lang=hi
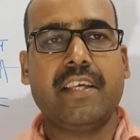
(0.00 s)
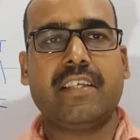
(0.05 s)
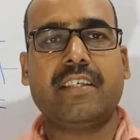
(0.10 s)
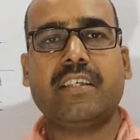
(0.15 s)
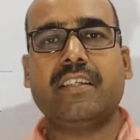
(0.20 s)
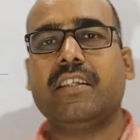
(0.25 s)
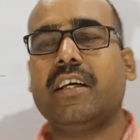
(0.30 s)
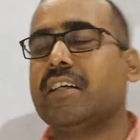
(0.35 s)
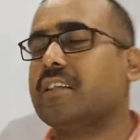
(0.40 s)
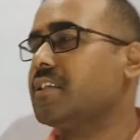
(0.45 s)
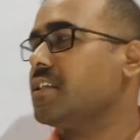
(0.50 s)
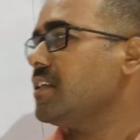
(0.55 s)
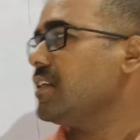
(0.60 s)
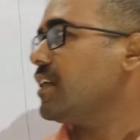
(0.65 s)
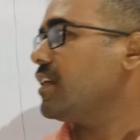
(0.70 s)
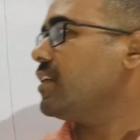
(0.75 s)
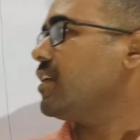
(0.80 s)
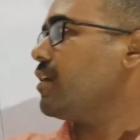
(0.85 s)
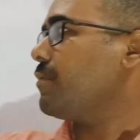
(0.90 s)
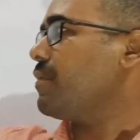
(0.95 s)
इस दस दिन
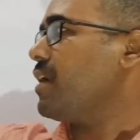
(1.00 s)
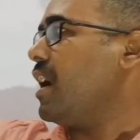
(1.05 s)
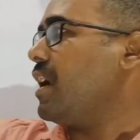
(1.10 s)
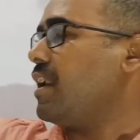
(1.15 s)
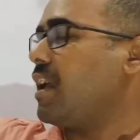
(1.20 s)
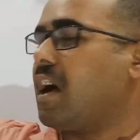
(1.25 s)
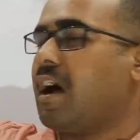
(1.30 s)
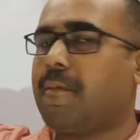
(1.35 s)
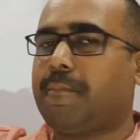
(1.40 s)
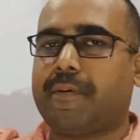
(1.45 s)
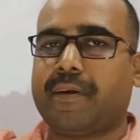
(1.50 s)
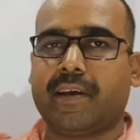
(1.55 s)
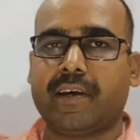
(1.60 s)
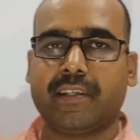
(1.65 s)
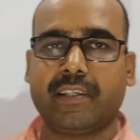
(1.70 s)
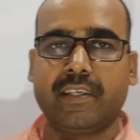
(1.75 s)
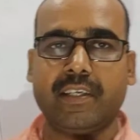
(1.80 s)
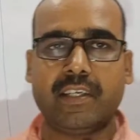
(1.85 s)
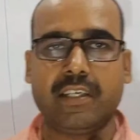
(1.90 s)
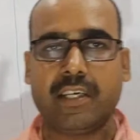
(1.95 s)
के दरमियान आप
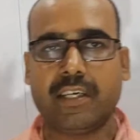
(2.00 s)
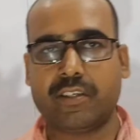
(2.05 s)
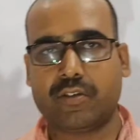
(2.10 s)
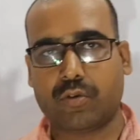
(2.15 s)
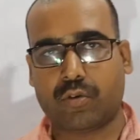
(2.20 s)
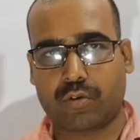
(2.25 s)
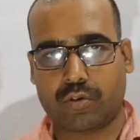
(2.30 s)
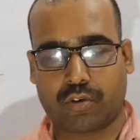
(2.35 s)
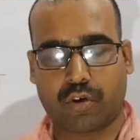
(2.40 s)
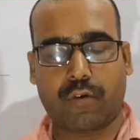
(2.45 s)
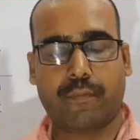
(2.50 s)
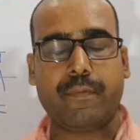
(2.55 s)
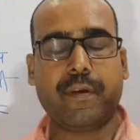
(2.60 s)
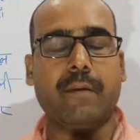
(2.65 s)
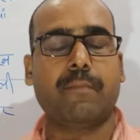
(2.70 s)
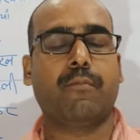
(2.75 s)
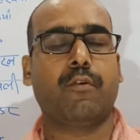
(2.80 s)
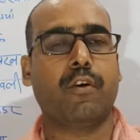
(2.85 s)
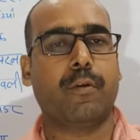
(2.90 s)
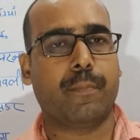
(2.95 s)
यदि ये जो
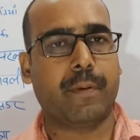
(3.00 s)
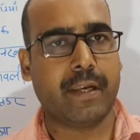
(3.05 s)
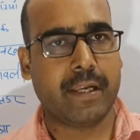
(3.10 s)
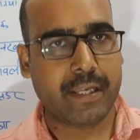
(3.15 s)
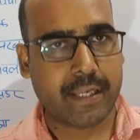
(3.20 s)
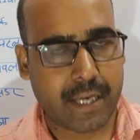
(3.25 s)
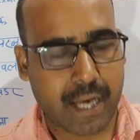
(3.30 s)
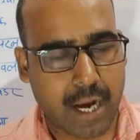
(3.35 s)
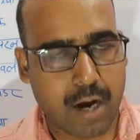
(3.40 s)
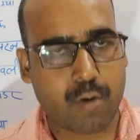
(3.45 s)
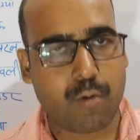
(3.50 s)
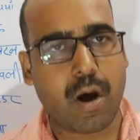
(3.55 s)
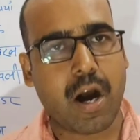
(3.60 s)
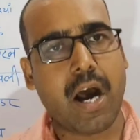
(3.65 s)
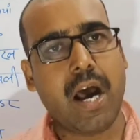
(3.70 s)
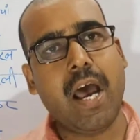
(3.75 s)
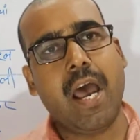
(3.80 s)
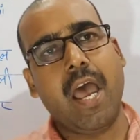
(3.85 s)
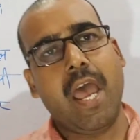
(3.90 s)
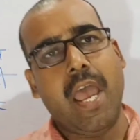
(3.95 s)
टॉपिक बोर्ड पे लिखा हुआ
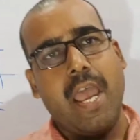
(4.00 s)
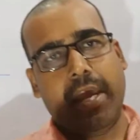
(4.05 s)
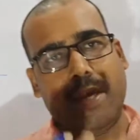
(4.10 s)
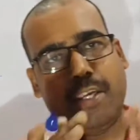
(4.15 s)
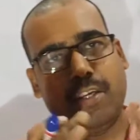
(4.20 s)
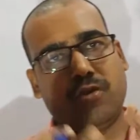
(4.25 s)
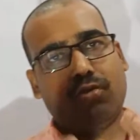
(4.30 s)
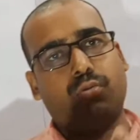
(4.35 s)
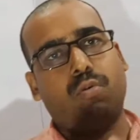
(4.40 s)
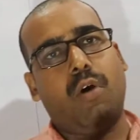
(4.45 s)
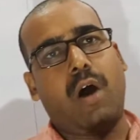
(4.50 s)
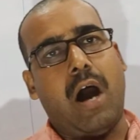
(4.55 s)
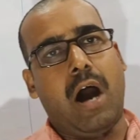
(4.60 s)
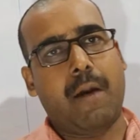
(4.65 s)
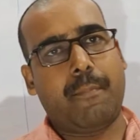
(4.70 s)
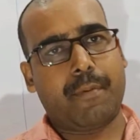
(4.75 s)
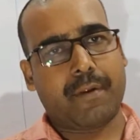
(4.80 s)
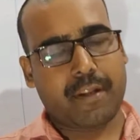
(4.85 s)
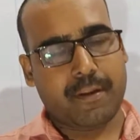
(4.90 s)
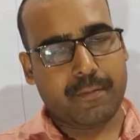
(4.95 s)
है इसको
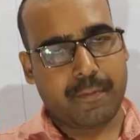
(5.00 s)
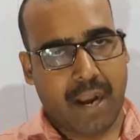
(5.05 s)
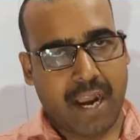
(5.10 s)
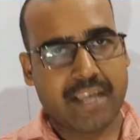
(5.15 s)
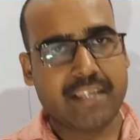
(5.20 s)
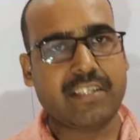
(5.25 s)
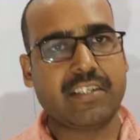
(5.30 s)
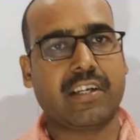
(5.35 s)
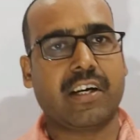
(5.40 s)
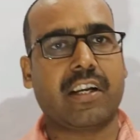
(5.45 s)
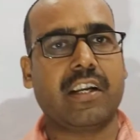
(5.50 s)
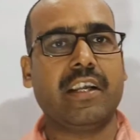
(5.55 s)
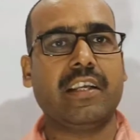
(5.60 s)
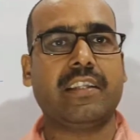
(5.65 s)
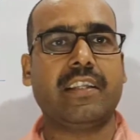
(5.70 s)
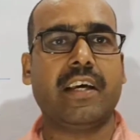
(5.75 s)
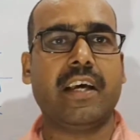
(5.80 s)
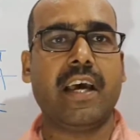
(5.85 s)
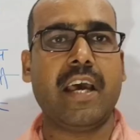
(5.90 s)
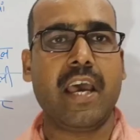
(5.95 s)
आप रिवाइज कर
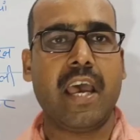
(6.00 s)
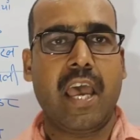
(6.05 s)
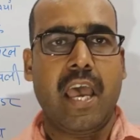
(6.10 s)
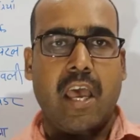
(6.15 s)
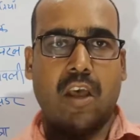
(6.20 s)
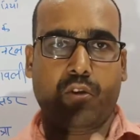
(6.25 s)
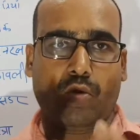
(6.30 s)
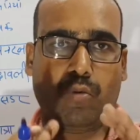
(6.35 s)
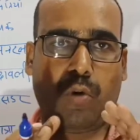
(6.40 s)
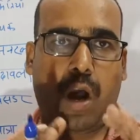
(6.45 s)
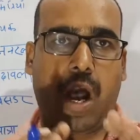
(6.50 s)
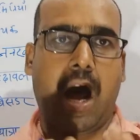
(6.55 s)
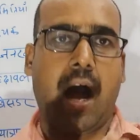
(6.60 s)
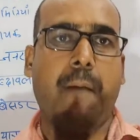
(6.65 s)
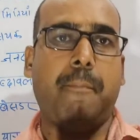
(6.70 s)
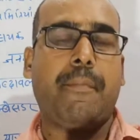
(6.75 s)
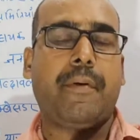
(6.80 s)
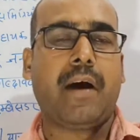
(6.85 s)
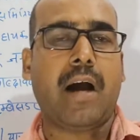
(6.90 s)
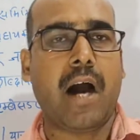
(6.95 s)
लेते हैं तो
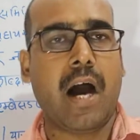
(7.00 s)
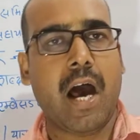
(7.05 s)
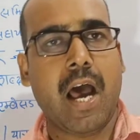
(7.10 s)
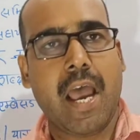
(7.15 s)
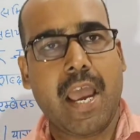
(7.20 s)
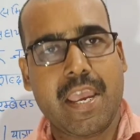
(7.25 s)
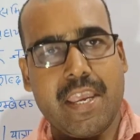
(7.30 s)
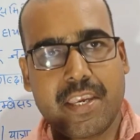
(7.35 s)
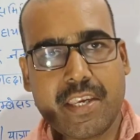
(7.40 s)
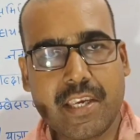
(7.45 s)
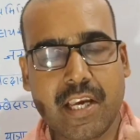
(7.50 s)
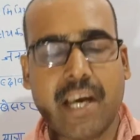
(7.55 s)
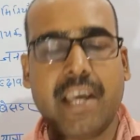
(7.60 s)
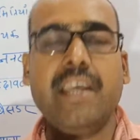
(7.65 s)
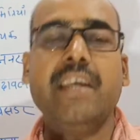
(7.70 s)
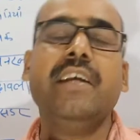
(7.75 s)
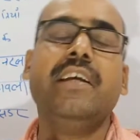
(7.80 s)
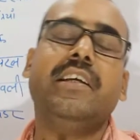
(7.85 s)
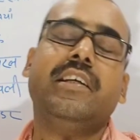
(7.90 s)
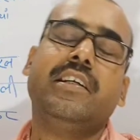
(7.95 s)
आपका
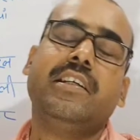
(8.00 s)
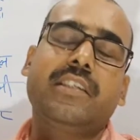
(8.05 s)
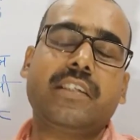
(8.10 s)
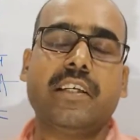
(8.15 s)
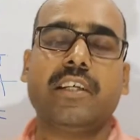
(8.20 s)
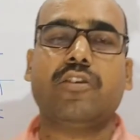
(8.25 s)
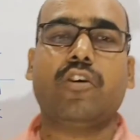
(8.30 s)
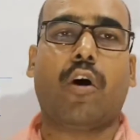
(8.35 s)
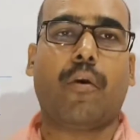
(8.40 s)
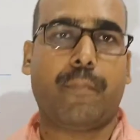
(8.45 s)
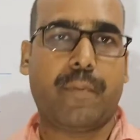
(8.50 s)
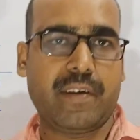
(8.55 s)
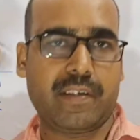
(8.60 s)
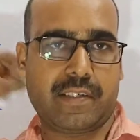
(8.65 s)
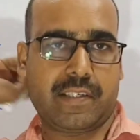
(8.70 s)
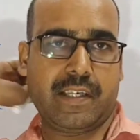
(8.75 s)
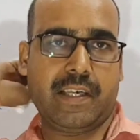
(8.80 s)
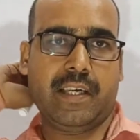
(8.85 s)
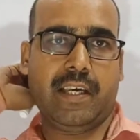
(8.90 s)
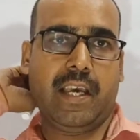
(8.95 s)
यही इसी टॉपिक
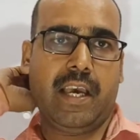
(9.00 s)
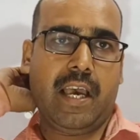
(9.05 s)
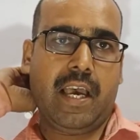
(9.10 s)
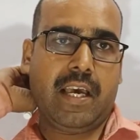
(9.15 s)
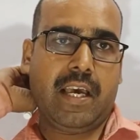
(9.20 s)
से